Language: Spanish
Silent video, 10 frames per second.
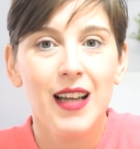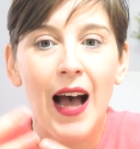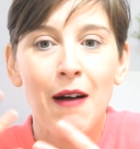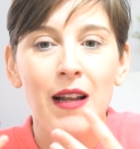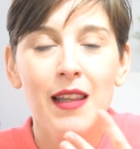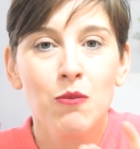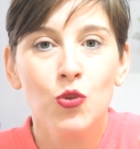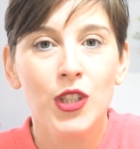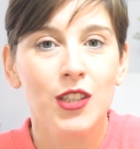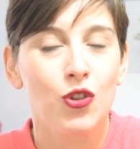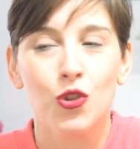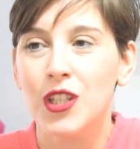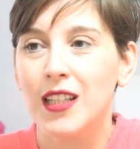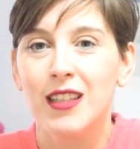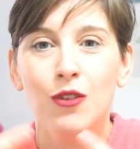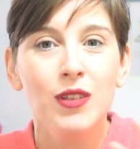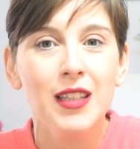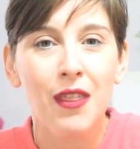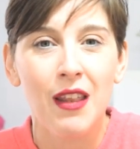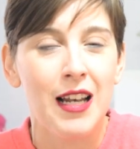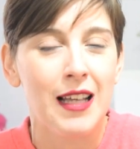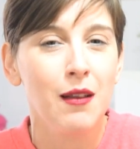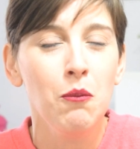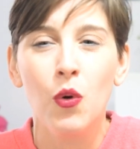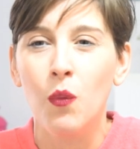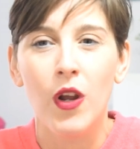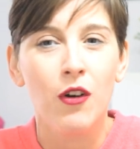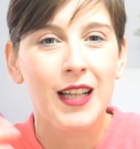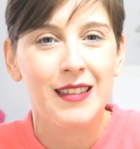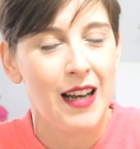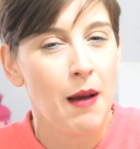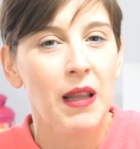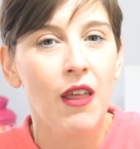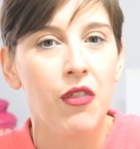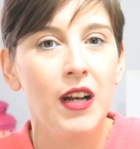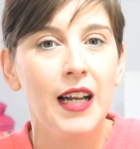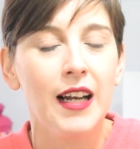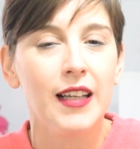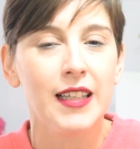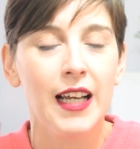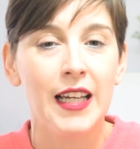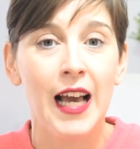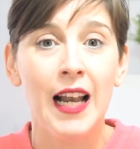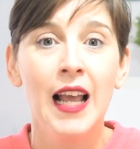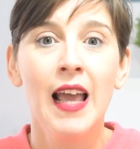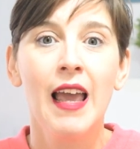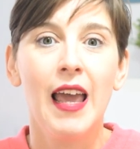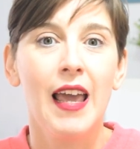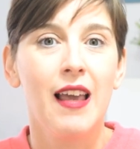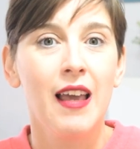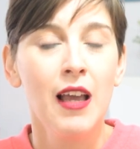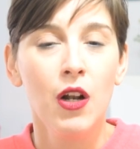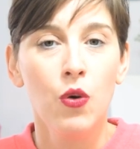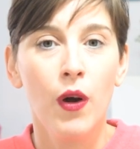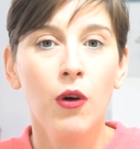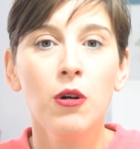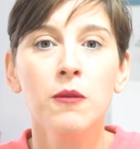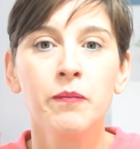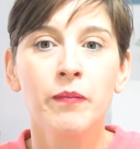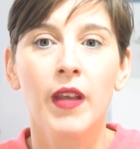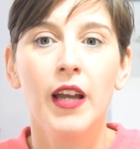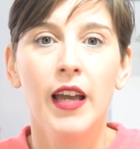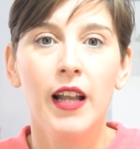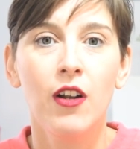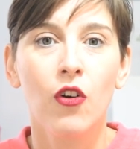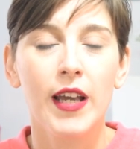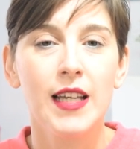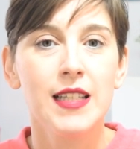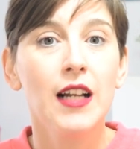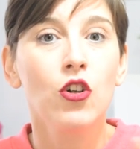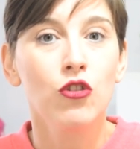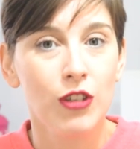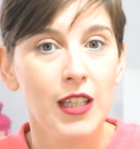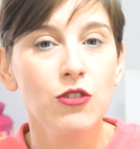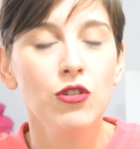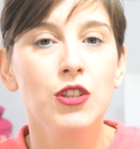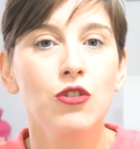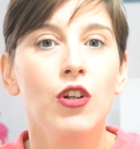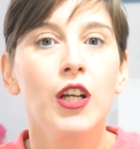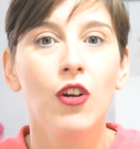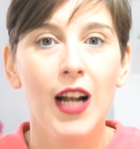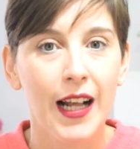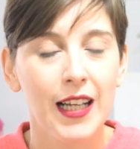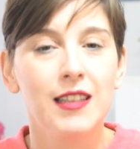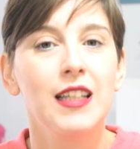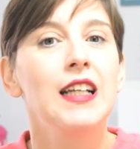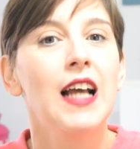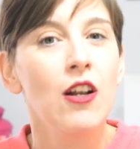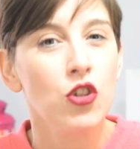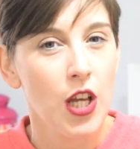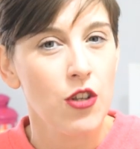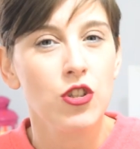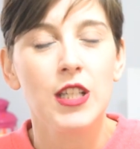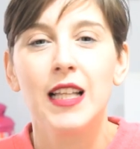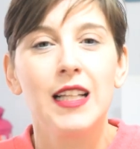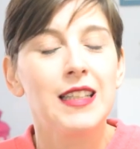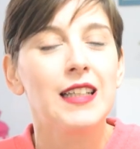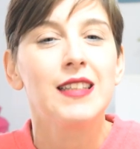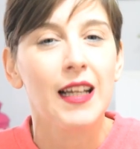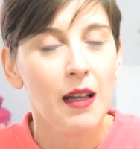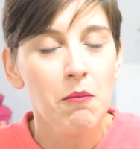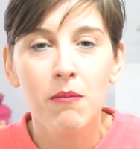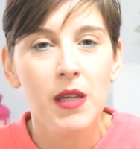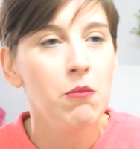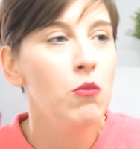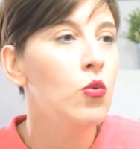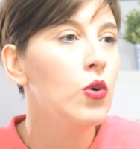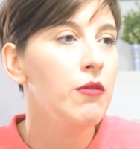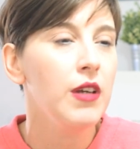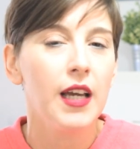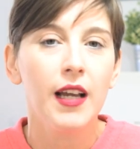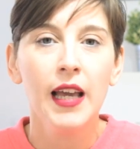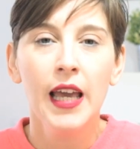habla de muchas cosas, tiene un desenlace muy bueno, la trama de thriller es genial. Eh, luego, eh, lo que es el contexto histórico en Argentina en los años 70 está también muy bien